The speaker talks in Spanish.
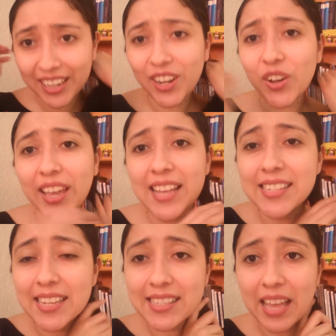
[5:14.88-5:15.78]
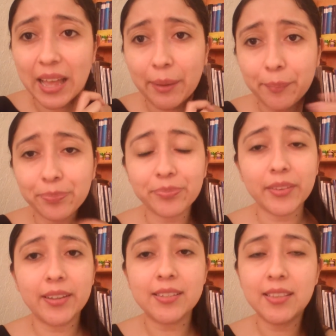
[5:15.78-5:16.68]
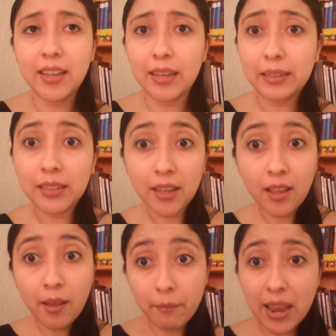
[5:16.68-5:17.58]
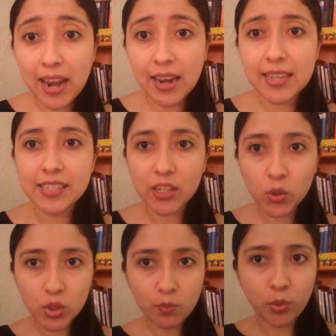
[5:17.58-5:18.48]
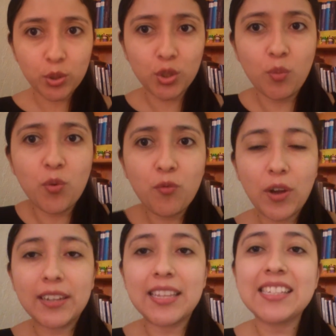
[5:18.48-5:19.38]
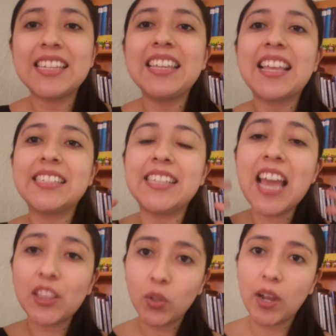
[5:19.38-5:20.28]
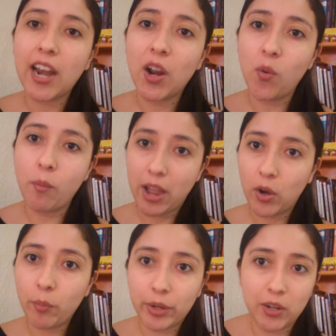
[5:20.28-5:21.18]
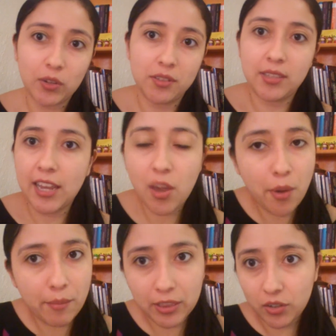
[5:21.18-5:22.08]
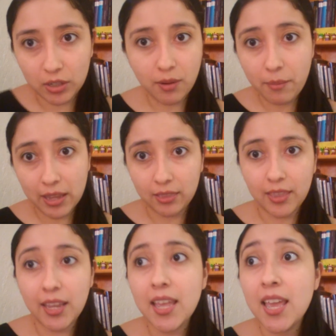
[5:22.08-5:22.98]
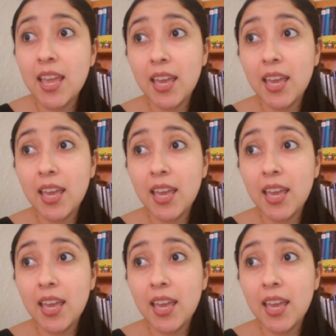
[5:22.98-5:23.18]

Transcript: Y lo que hace esta, esta Melanie es que sus impulsos son muy fuertes y desea tocar al humano porque lo extraña obviamente horriblemente